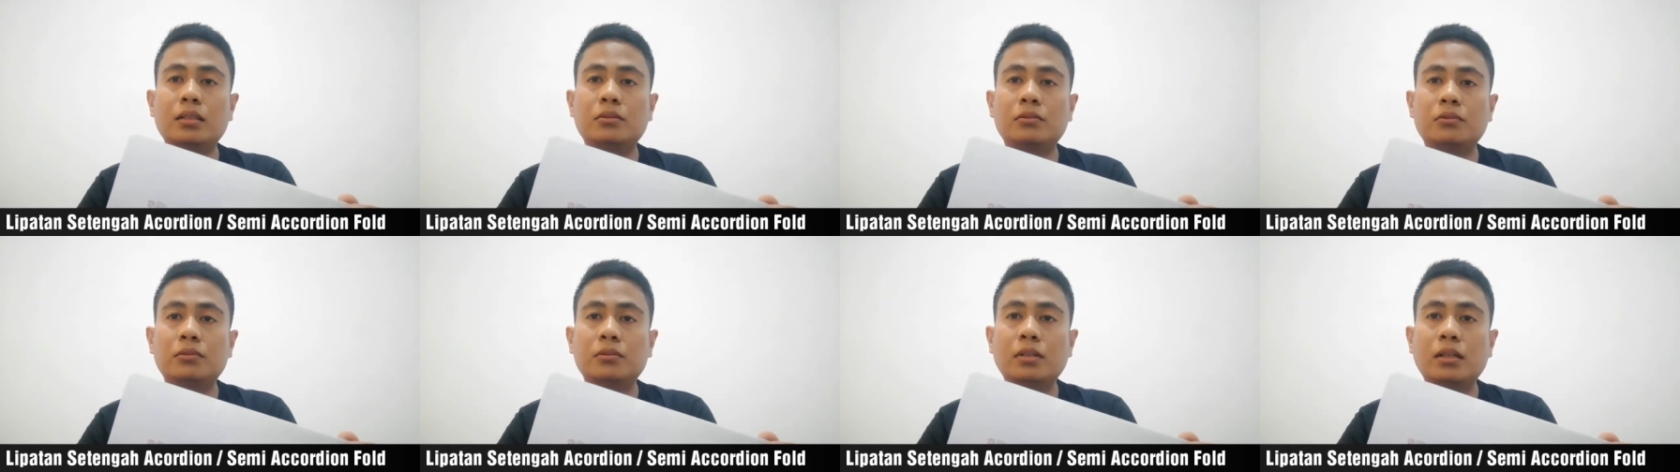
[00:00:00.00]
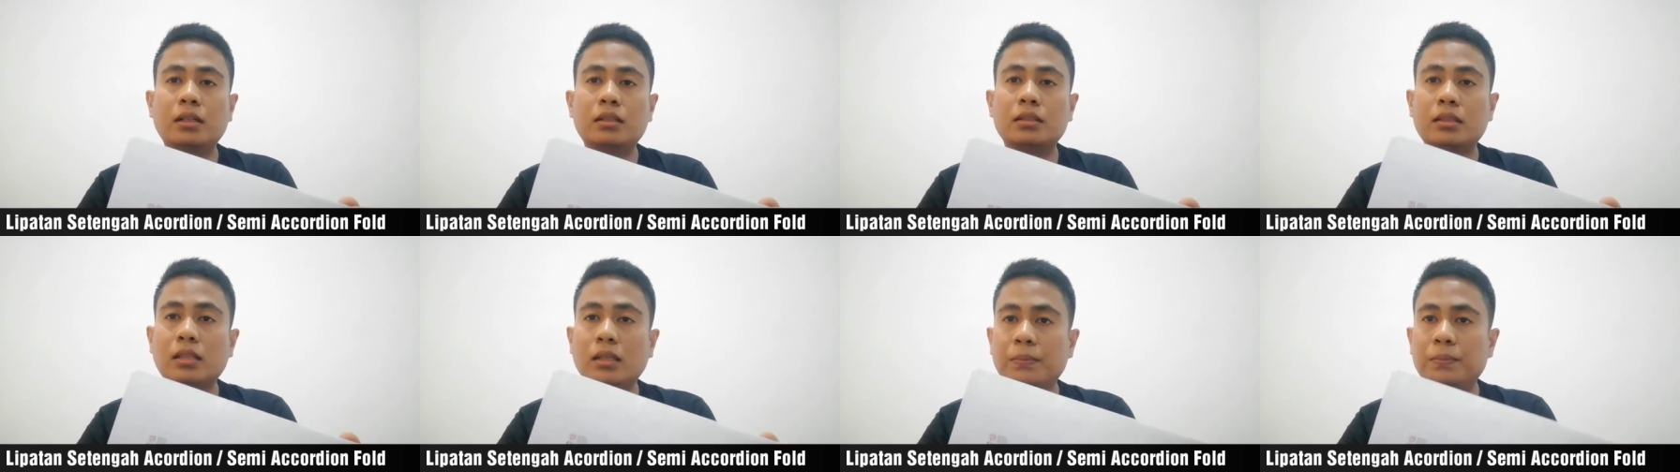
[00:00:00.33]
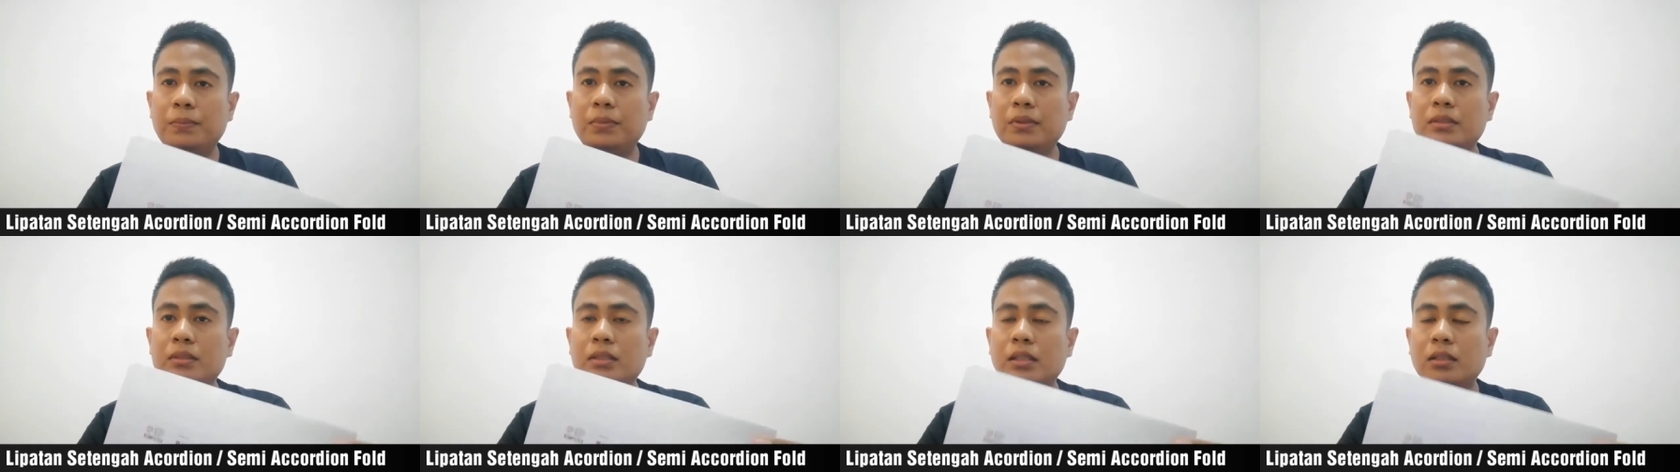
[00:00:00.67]
juga
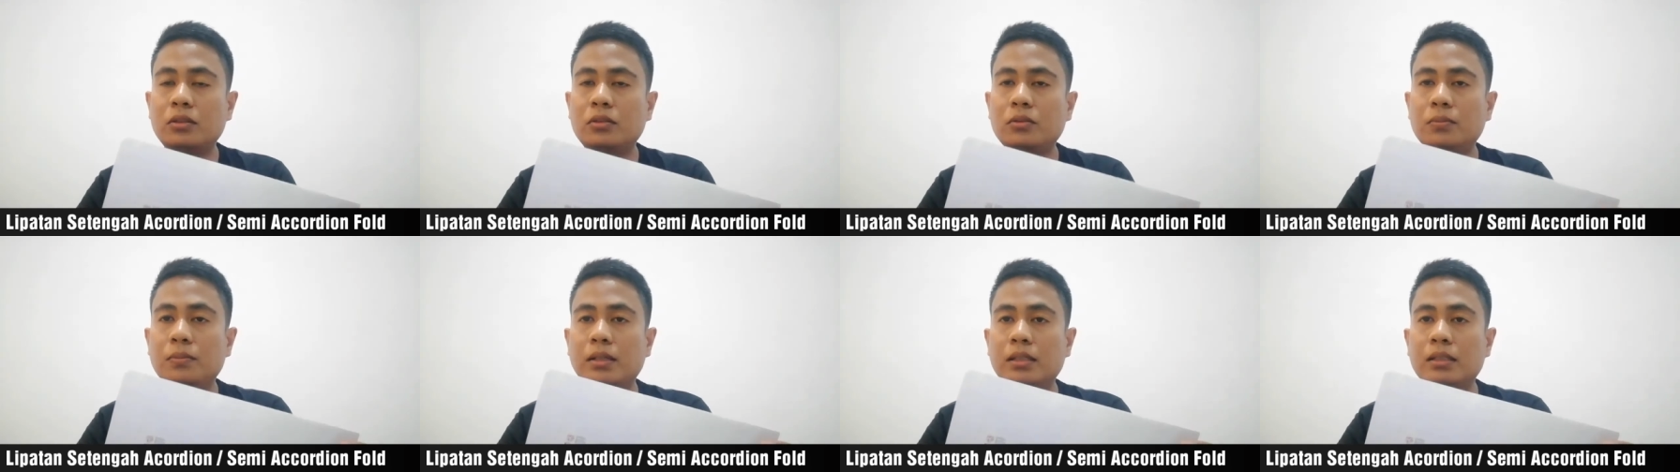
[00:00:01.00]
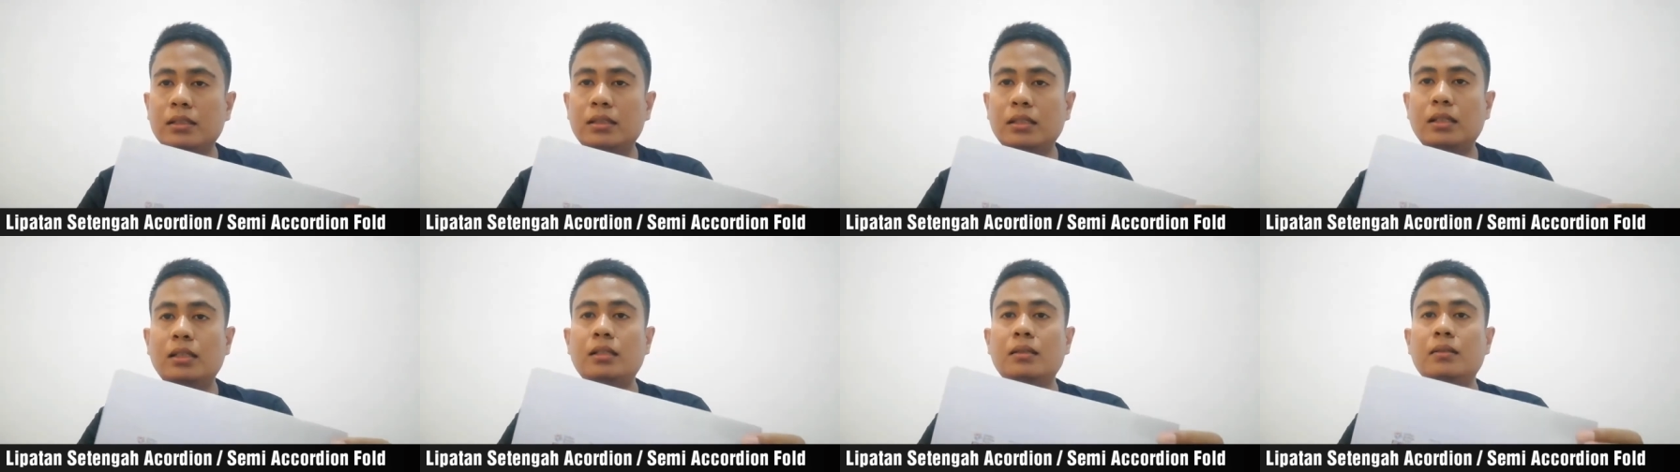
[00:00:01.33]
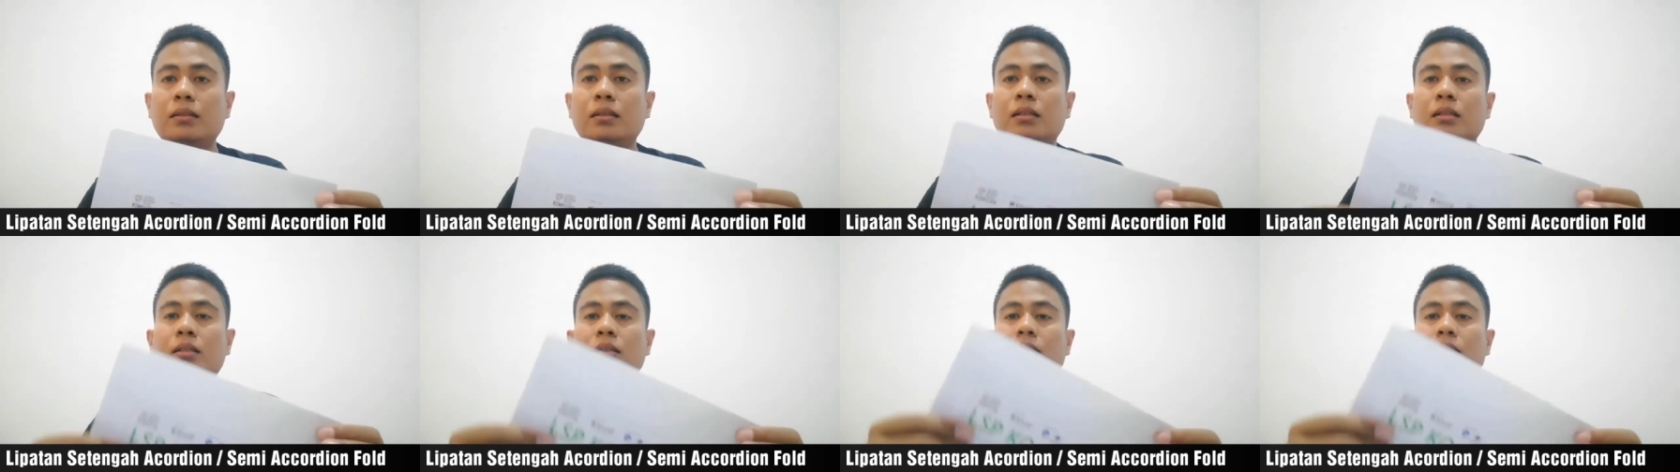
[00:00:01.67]
tetapi satu bagian